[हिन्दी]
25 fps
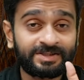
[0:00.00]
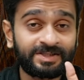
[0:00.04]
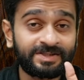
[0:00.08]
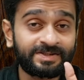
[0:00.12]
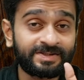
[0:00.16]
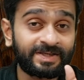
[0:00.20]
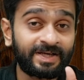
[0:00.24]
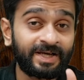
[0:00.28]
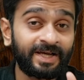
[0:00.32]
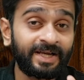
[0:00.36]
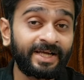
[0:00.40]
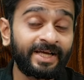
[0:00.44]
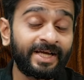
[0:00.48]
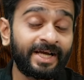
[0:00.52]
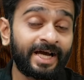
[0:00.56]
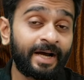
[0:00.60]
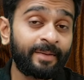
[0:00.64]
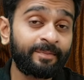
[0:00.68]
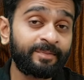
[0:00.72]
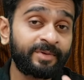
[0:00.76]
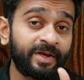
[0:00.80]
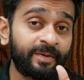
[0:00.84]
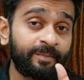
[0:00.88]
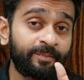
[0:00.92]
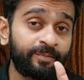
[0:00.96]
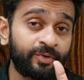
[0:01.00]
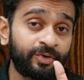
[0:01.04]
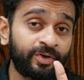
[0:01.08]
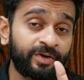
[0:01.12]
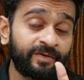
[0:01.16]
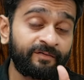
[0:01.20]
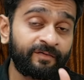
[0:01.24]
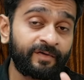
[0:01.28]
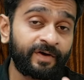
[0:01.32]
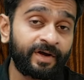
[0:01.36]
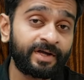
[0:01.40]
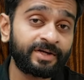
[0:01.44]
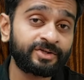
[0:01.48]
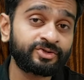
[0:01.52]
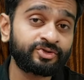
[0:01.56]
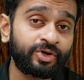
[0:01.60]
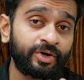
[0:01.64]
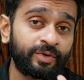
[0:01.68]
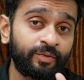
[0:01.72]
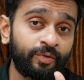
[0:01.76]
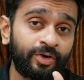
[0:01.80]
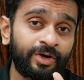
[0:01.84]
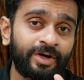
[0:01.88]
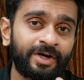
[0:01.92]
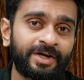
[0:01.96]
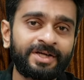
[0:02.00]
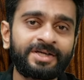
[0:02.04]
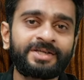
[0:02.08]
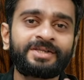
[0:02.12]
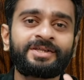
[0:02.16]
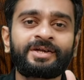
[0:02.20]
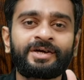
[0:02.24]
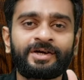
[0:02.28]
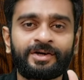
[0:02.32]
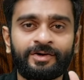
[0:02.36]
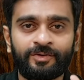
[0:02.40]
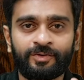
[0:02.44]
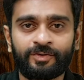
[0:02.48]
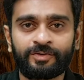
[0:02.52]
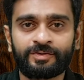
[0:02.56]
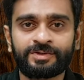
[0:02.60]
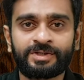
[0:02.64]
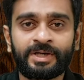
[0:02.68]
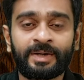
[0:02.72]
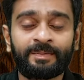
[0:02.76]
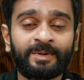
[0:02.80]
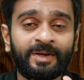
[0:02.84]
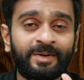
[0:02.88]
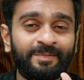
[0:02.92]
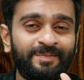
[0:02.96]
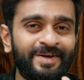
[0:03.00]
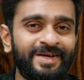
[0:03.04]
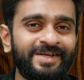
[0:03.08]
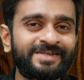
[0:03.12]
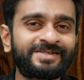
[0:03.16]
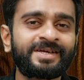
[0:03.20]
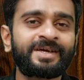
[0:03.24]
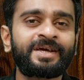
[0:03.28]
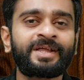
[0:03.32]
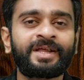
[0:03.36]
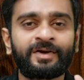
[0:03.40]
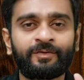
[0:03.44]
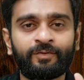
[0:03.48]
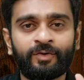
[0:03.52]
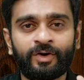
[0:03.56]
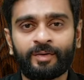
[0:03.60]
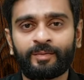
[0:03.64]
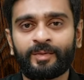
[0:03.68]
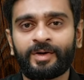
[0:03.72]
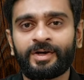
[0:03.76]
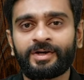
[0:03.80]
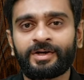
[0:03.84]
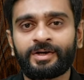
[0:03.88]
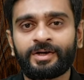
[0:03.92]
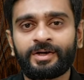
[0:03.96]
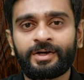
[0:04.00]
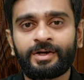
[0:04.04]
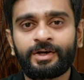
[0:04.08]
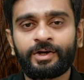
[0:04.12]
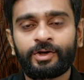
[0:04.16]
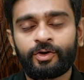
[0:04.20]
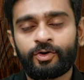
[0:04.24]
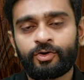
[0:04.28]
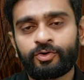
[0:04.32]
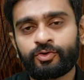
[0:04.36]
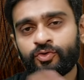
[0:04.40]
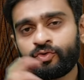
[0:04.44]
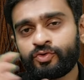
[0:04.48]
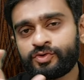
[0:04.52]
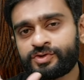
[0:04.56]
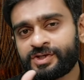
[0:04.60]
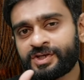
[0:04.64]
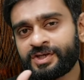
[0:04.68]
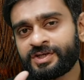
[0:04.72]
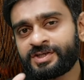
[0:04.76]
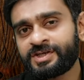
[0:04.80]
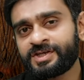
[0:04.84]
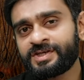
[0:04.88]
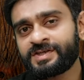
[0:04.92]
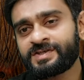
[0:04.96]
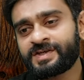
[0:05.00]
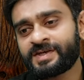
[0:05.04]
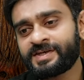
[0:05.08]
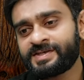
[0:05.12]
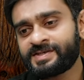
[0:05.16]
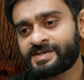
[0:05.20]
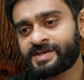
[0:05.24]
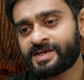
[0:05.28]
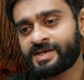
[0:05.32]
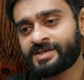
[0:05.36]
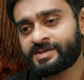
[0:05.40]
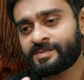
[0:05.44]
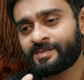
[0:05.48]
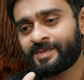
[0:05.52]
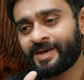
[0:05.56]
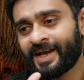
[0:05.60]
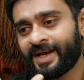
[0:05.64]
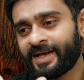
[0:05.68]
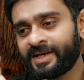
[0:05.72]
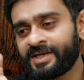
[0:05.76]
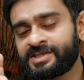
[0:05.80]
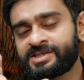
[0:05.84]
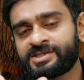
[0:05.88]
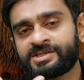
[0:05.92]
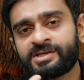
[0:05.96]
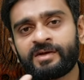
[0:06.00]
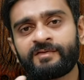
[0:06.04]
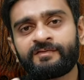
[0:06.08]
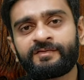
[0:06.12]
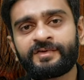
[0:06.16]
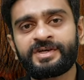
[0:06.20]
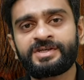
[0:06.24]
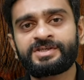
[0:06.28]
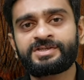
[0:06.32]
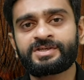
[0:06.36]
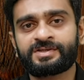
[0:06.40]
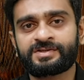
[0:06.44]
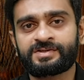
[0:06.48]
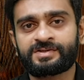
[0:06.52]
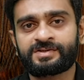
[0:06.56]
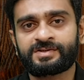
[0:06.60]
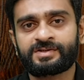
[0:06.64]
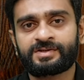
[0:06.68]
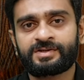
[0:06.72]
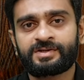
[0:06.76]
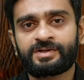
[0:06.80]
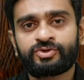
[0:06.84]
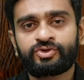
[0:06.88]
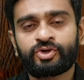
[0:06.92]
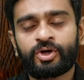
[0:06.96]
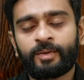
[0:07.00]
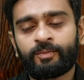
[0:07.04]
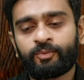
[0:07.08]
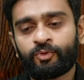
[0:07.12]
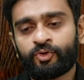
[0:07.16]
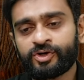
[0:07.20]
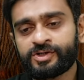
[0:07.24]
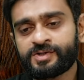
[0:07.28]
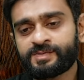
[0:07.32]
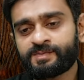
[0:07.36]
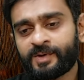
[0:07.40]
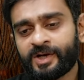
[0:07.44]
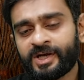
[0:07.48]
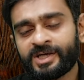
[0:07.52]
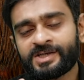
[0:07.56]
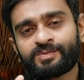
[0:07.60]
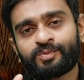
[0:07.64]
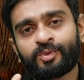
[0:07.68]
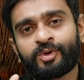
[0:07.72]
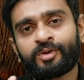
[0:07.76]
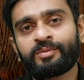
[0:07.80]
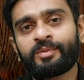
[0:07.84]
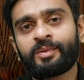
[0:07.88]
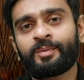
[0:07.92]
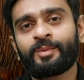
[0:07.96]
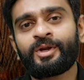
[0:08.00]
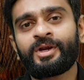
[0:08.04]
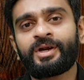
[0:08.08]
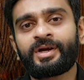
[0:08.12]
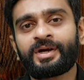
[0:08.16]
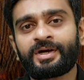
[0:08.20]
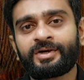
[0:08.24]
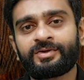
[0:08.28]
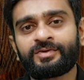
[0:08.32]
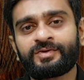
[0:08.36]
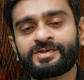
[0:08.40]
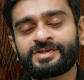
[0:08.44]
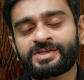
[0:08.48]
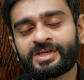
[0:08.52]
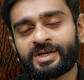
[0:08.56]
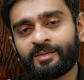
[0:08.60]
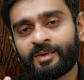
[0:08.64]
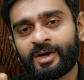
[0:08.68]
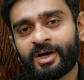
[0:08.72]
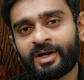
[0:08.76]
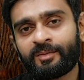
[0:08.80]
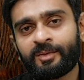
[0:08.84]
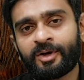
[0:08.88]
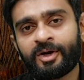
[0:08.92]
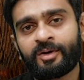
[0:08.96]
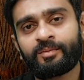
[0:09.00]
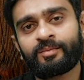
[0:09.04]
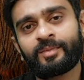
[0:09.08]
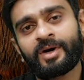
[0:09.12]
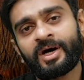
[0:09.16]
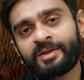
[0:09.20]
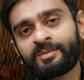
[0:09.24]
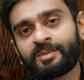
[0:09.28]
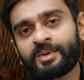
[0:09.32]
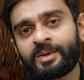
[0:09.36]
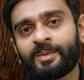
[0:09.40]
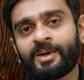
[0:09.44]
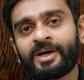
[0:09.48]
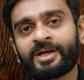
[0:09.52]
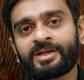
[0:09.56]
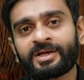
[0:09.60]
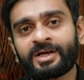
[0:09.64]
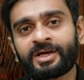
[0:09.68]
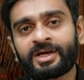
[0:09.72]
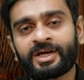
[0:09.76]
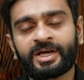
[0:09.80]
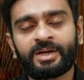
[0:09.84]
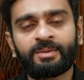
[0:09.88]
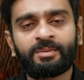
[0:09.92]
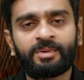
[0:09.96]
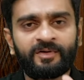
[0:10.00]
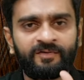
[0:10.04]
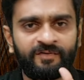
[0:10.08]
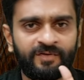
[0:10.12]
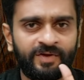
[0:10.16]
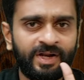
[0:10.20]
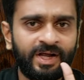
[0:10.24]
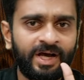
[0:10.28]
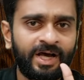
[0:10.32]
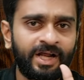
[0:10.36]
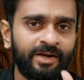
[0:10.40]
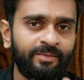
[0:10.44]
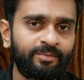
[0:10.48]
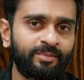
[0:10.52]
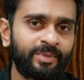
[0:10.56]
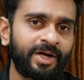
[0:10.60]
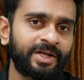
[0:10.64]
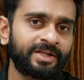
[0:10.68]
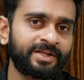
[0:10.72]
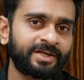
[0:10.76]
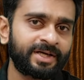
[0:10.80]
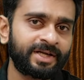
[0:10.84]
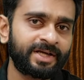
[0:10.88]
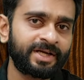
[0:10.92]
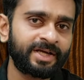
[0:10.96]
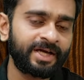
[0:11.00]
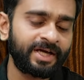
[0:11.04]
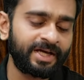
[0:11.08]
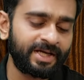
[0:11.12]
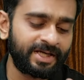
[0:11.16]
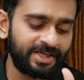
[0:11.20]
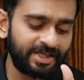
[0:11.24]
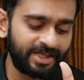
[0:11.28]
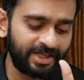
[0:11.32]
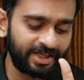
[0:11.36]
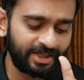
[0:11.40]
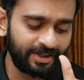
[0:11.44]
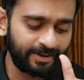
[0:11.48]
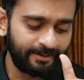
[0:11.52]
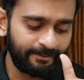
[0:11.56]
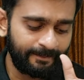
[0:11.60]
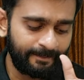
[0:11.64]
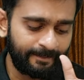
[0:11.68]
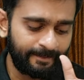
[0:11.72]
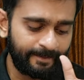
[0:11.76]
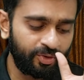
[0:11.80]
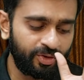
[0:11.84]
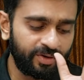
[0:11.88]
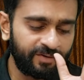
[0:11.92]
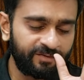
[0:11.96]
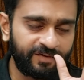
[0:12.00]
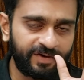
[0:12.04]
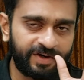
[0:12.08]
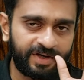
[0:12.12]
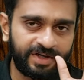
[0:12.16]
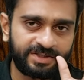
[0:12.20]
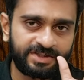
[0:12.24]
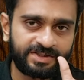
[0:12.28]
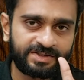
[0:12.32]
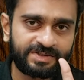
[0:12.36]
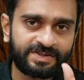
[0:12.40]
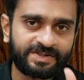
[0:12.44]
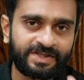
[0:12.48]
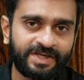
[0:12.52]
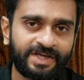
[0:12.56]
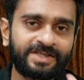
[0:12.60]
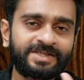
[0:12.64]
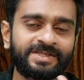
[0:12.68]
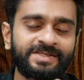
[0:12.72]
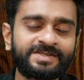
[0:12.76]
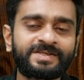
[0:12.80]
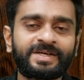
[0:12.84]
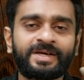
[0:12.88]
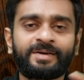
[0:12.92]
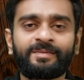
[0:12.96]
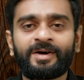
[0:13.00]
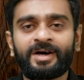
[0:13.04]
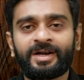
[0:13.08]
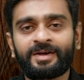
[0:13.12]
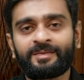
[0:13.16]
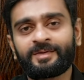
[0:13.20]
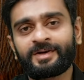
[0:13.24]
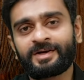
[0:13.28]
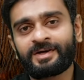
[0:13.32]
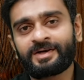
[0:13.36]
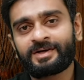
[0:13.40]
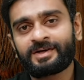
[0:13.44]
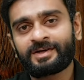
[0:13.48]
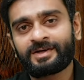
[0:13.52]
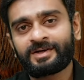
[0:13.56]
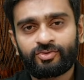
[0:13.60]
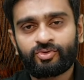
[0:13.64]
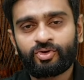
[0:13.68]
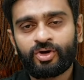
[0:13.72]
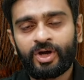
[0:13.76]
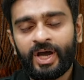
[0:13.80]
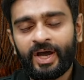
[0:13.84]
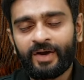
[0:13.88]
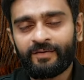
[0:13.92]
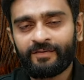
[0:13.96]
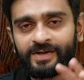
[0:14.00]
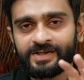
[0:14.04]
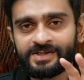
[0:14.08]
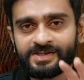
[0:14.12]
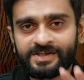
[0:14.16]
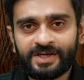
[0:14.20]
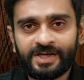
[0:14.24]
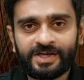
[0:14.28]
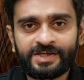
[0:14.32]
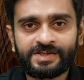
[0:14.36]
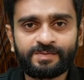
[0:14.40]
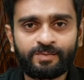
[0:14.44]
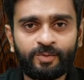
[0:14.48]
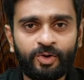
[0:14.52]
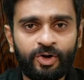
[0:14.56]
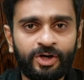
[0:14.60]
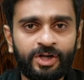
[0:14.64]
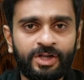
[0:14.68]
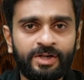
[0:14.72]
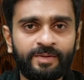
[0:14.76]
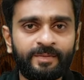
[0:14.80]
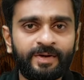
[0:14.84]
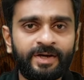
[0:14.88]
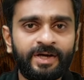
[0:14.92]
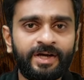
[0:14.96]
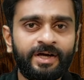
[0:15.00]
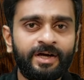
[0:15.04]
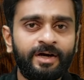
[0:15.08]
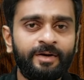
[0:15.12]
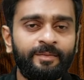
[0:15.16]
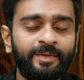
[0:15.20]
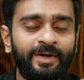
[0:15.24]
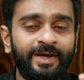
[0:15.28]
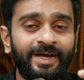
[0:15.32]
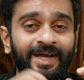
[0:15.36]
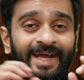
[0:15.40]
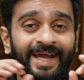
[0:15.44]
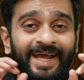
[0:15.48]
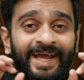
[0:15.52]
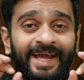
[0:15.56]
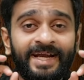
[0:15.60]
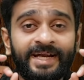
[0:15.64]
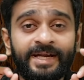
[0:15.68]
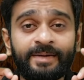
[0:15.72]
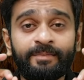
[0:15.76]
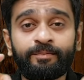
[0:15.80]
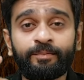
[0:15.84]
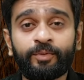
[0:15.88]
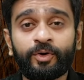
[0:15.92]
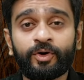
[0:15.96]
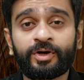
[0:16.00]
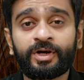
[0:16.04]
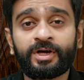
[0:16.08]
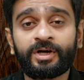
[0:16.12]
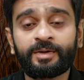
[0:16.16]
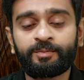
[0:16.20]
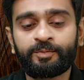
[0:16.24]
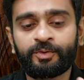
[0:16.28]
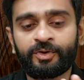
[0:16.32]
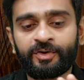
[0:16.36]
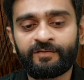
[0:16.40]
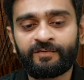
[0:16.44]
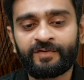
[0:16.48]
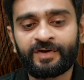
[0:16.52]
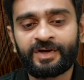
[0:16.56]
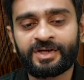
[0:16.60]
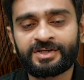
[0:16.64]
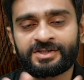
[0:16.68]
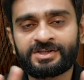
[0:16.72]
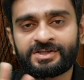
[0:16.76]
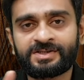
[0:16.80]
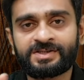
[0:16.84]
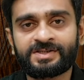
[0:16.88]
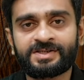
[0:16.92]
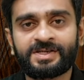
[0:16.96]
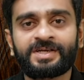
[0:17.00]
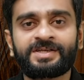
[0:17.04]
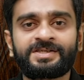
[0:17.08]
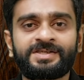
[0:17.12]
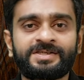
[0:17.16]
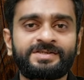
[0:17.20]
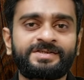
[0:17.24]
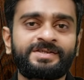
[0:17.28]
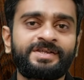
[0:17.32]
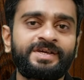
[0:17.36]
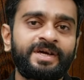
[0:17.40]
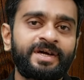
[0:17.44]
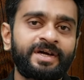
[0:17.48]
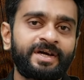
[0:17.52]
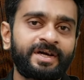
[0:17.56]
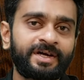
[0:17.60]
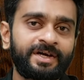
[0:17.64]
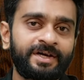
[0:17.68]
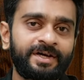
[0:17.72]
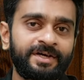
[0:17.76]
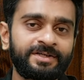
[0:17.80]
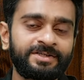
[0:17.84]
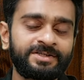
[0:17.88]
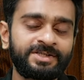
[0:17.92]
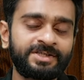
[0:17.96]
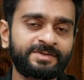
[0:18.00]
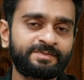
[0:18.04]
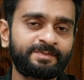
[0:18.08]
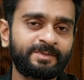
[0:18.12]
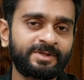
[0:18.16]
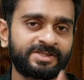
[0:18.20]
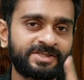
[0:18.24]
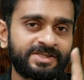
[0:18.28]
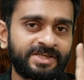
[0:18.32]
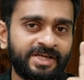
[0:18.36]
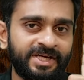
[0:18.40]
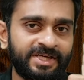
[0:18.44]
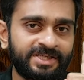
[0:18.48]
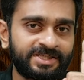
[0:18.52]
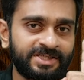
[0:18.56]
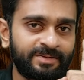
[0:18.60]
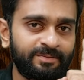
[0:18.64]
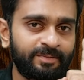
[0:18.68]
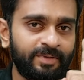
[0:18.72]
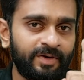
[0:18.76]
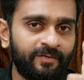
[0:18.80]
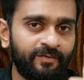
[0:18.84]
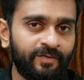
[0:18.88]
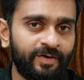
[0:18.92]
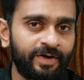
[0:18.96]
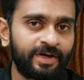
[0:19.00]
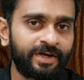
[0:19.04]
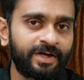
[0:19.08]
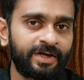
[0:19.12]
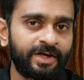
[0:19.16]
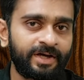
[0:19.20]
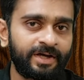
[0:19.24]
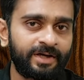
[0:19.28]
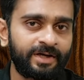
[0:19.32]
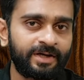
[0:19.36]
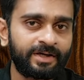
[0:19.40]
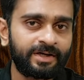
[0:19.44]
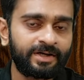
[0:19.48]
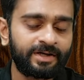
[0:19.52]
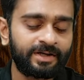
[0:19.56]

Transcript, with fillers: जिसके लिए आप ये प्योरीफायर जो है वो खरीद रहे हो तो आपकी बेसिक रिक्वायरमेंट और दूसरी चीज़ है इसके सभी एडिशनल फीचर्स जो आपको इस प्राइस पॉइंट में मिल रहा है तो इसके बारे में हम बाद में बात करेंगे पर फिलहाल हम बात करेंगे ये प्योरिफिकेशन स्टेजेस के बारे में तो हेवेल्स के इस मॉडल में हमें एट इंपॉर्टेंट प्योरिफिकेशन स्टेजेस दिए गए हैं जिसमें स्टेज नंबर वन है